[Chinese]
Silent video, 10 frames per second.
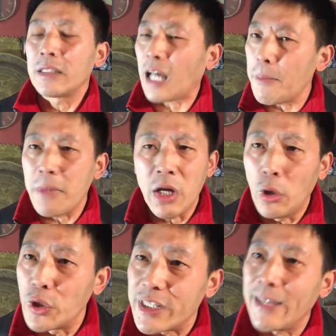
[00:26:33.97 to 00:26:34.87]
他没
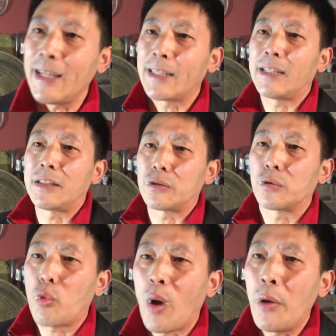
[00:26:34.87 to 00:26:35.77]
有人类的这
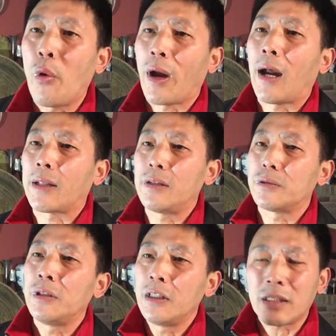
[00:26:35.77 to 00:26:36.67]
种关怀啊，那
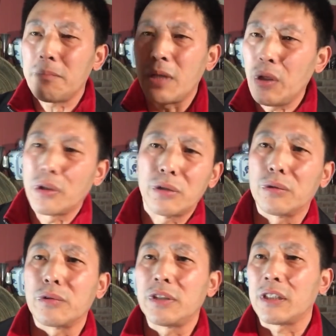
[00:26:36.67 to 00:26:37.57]
种他没有这
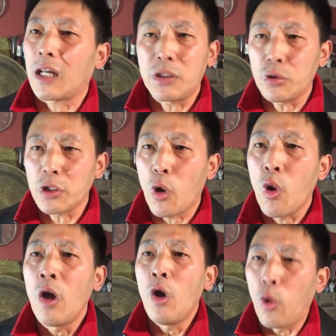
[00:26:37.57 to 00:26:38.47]
种东西，他就是
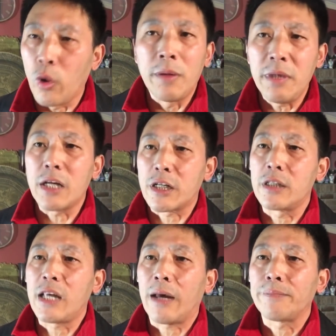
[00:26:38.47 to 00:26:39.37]
要毁灭
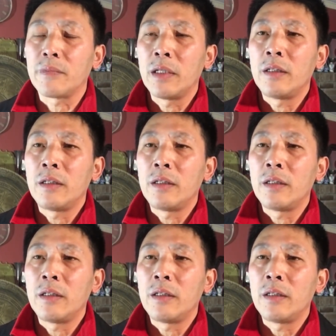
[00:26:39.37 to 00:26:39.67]
世界，